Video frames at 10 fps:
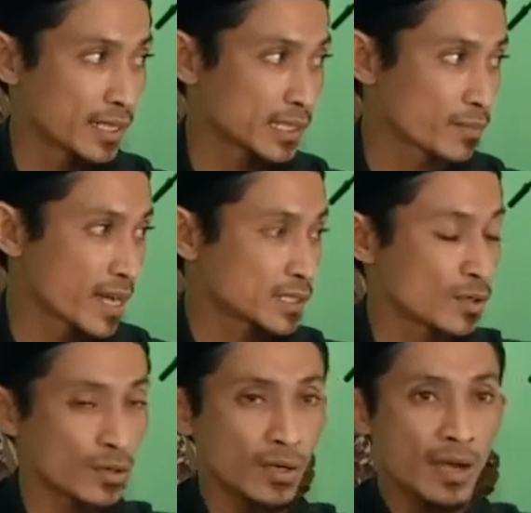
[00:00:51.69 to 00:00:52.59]
Iki
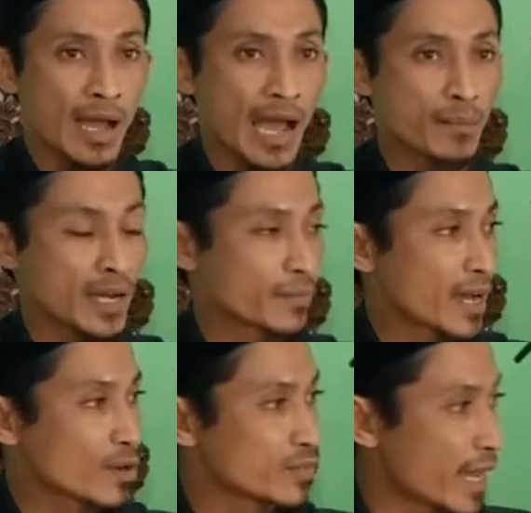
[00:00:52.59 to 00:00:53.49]
termasuk amar
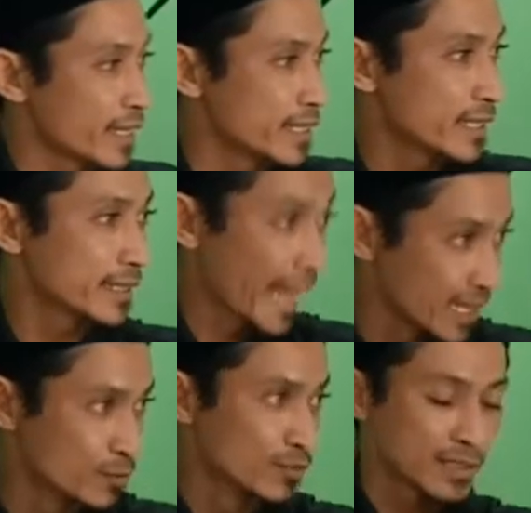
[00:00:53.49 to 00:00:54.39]
ma'ruf nahi
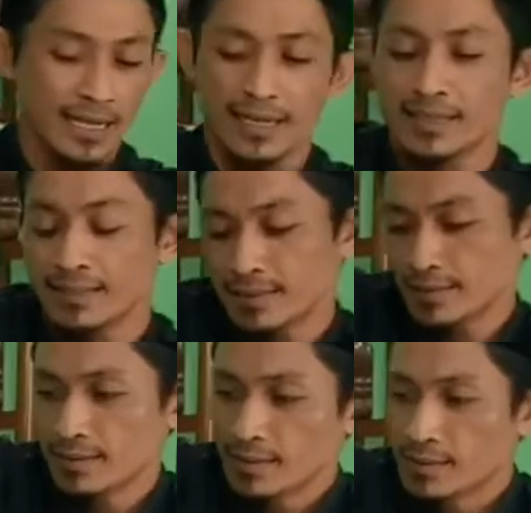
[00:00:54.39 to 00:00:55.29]
nahi mungkar
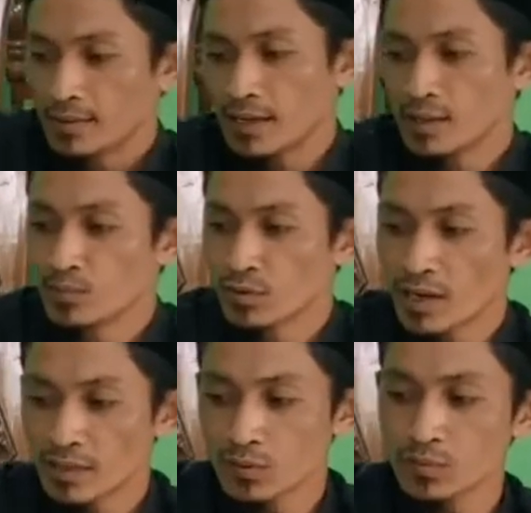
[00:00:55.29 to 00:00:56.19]
nahi
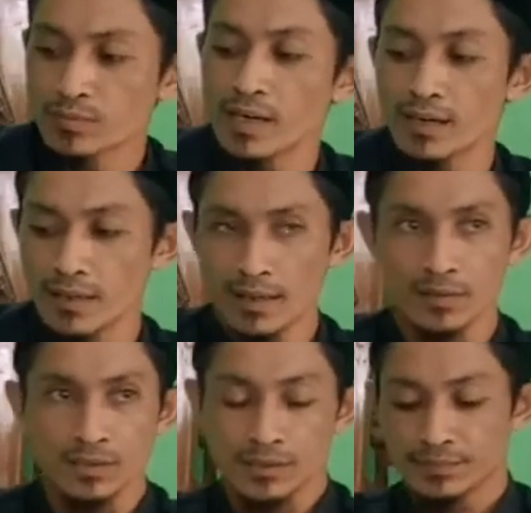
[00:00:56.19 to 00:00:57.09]
mungkar itu memang
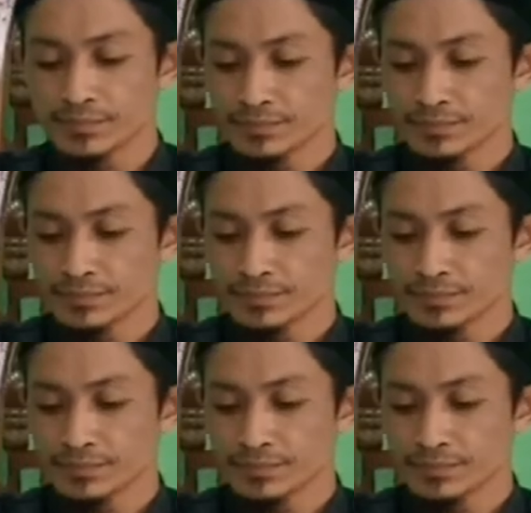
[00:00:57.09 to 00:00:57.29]
harus